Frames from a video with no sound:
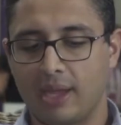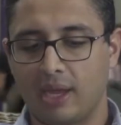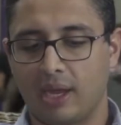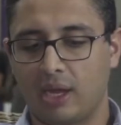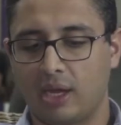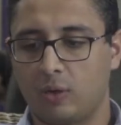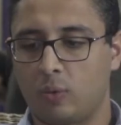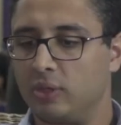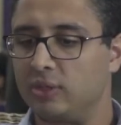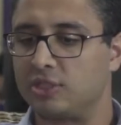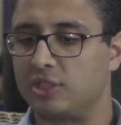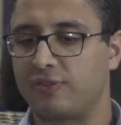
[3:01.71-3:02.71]
É,
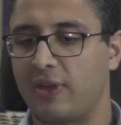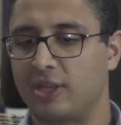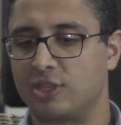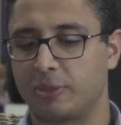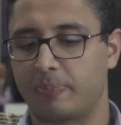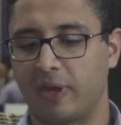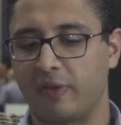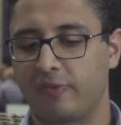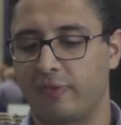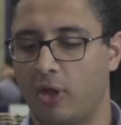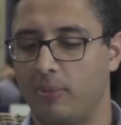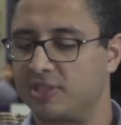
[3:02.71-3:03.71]
quando a gente fala de
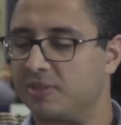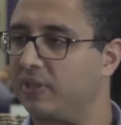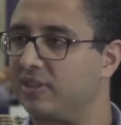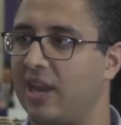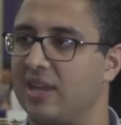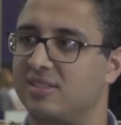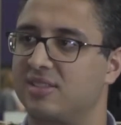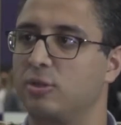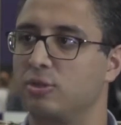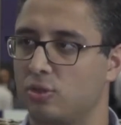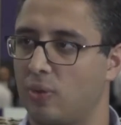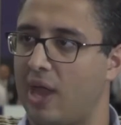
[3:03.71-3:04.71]
performance para trazer
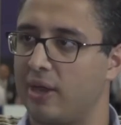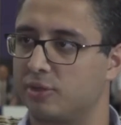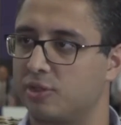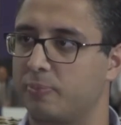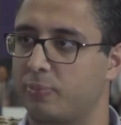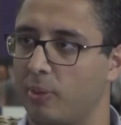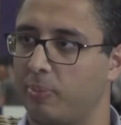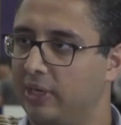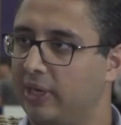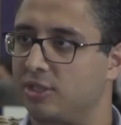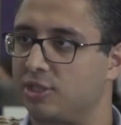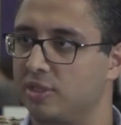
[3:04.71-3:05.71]
usuários para o
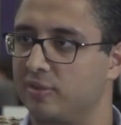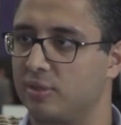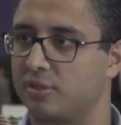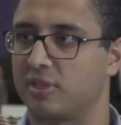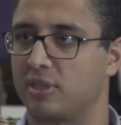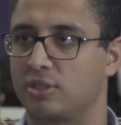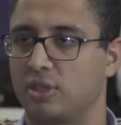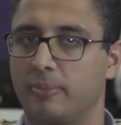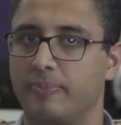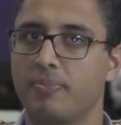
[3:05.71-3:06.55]
aplicativo, ou seja,